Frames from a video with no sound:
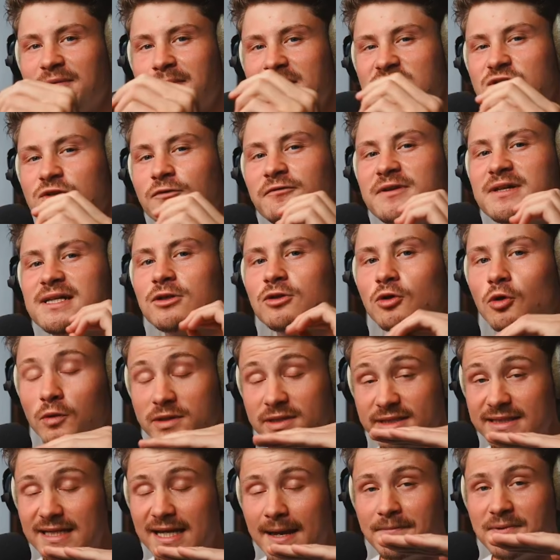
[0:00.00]
wenn man so viel
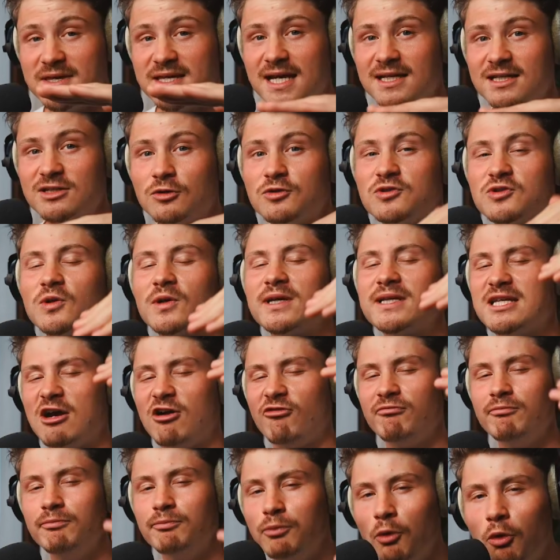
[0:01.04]
großen Teppich hatte und so richtig
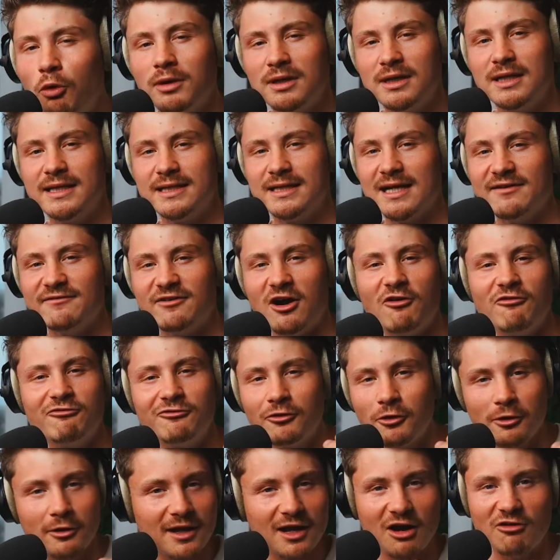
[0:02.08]
auf dem Boden liegen, einfach auf
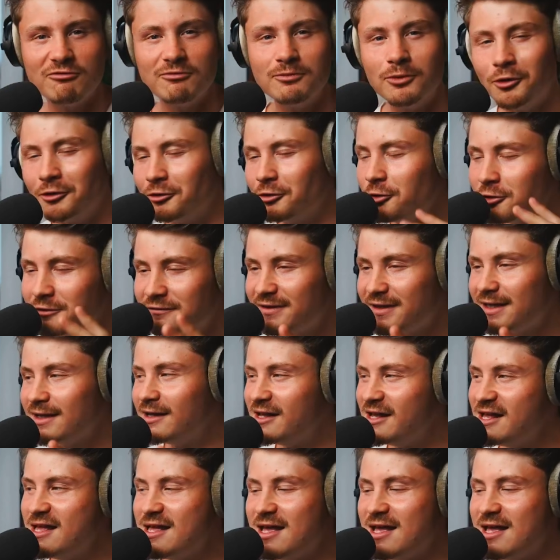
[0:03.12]
dem Rücken, auf dem Boden. Irgendwie